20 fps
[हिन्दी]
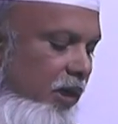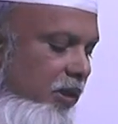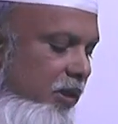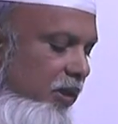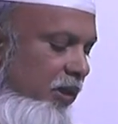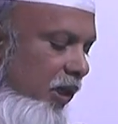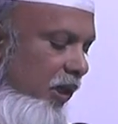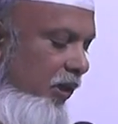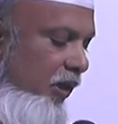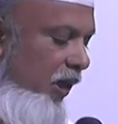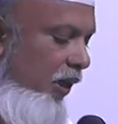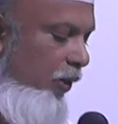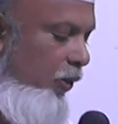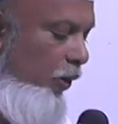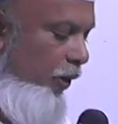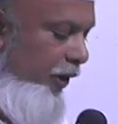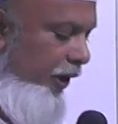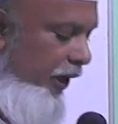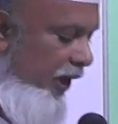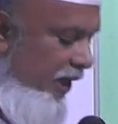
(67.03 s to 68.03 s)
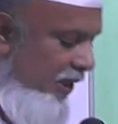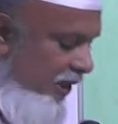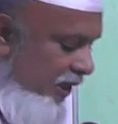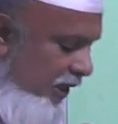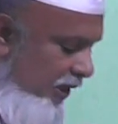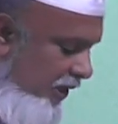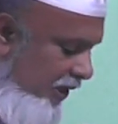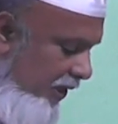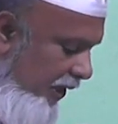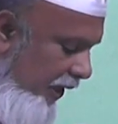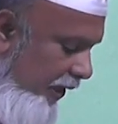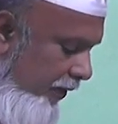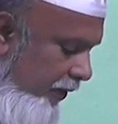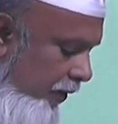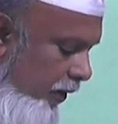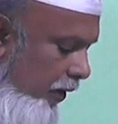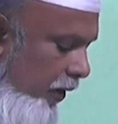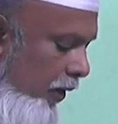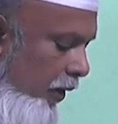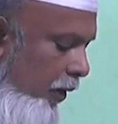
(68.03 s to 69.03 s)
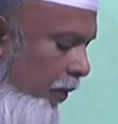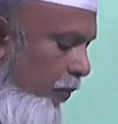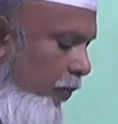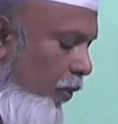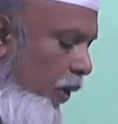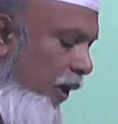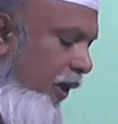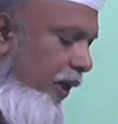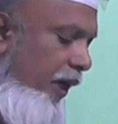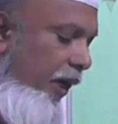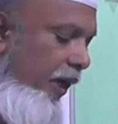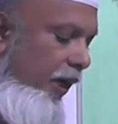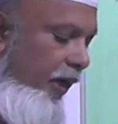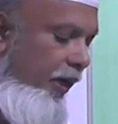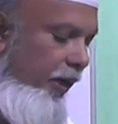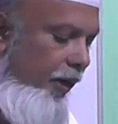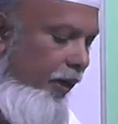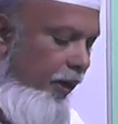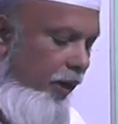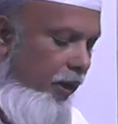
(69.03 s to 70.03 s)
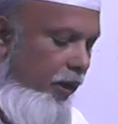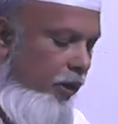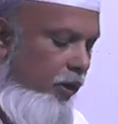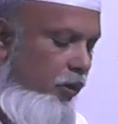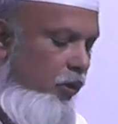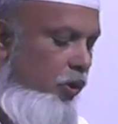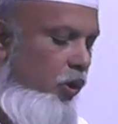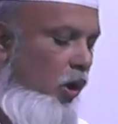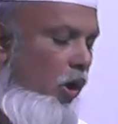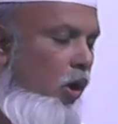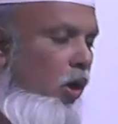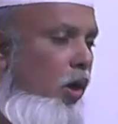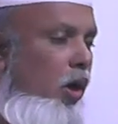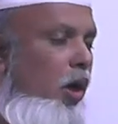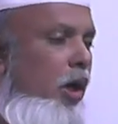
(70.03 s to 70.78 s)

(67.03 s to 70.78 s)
जनरल ड्यूटी असिस्टेंट बोल के हैं जो